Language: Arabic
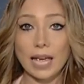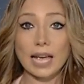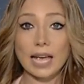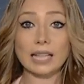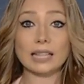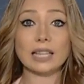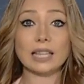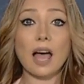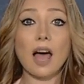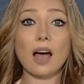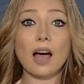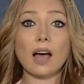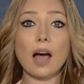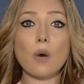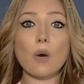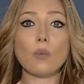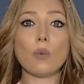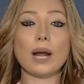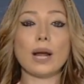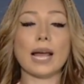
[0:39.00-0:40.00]
إطلاق
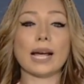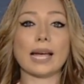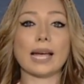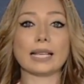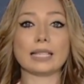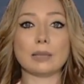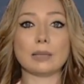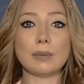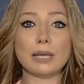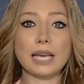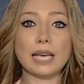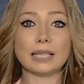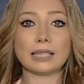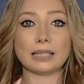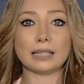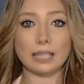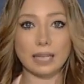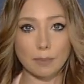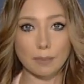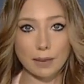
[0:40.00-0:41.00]
أول أكاديمية
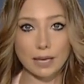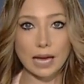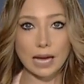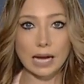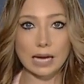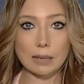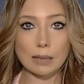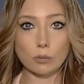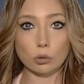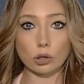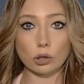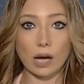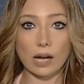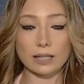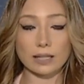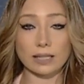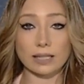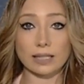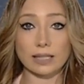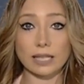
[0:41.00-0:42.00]
تدريبية
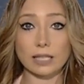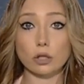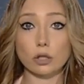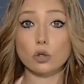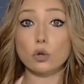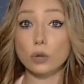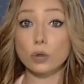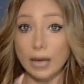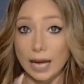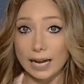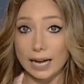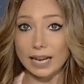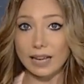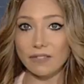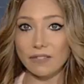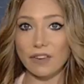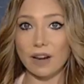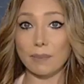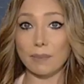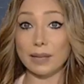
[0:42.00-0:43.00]
لمتخصصي
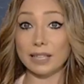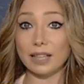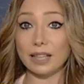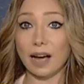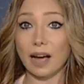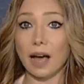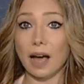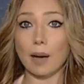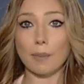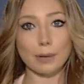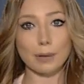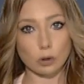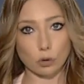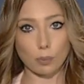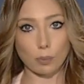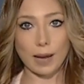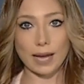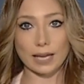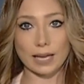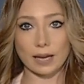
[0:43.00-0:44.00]
السكري في المنطقة
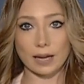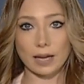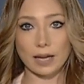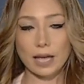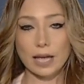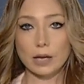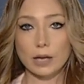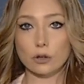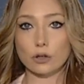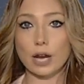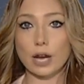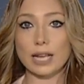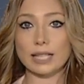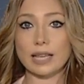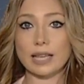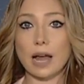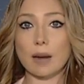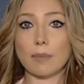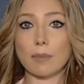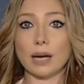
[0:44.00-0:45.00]
بدبي
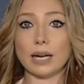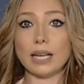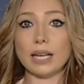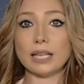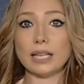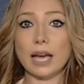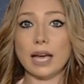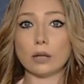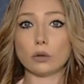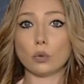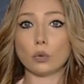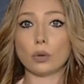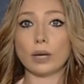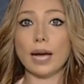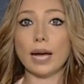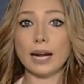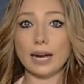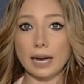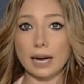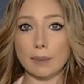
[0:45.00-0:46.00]
جائزة ألمانية
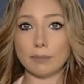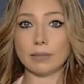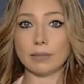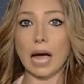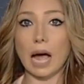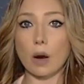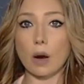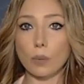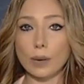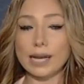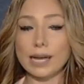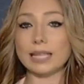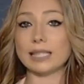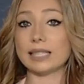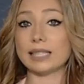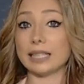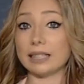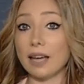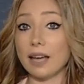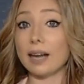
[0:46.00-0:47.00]
تكرم تحويل
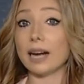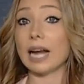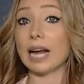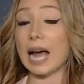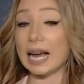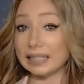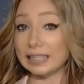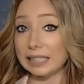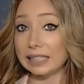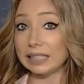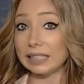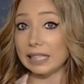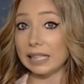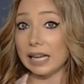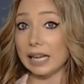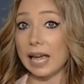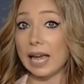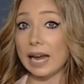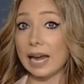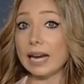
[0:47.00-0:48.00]
الستار
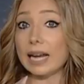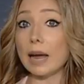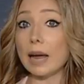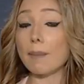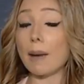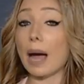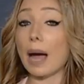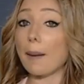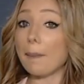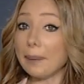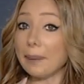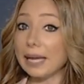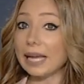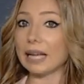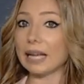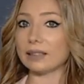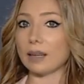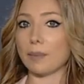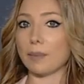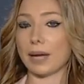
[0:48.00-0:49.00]
الحديدي إلى
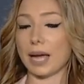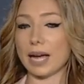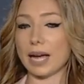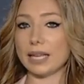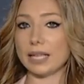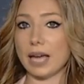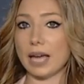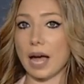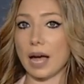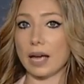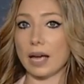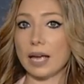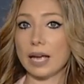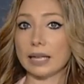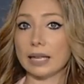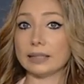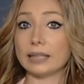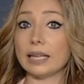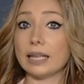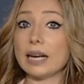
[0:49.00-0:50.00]
محمية طبيعية
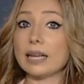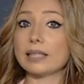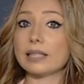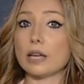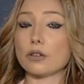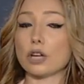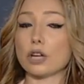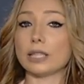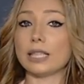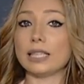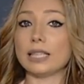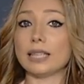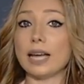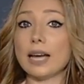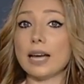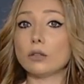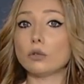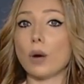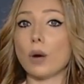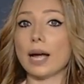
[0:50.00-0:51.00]
دراسة
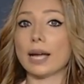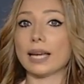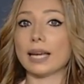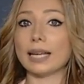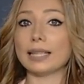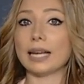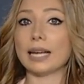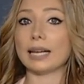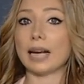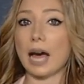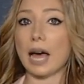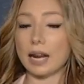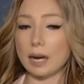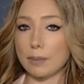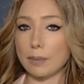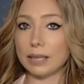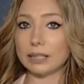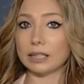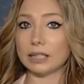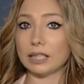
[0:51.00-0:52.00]
جديدة تؤكد أن
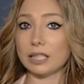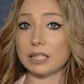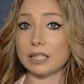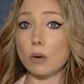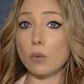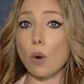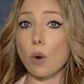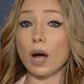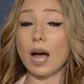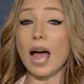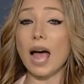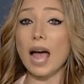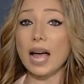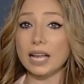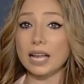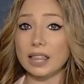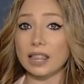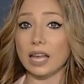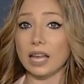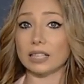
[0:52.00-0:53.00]
عربات التسوق
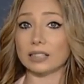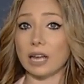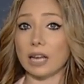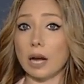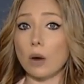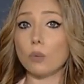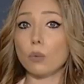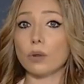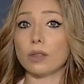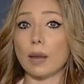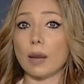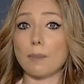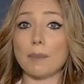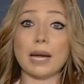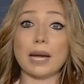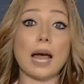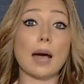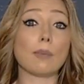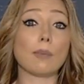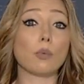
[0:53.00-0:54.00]
أكثر تلوثا
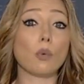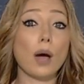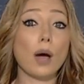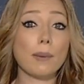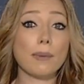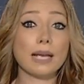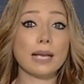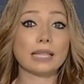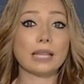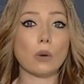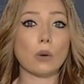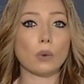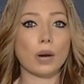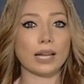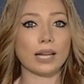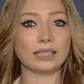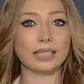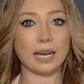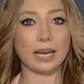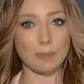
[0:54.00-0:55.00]
من أبواب
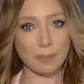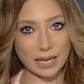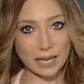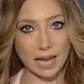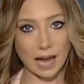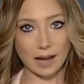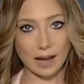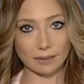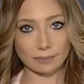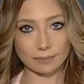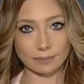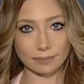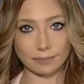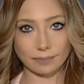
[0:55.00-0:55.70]
دورات المياه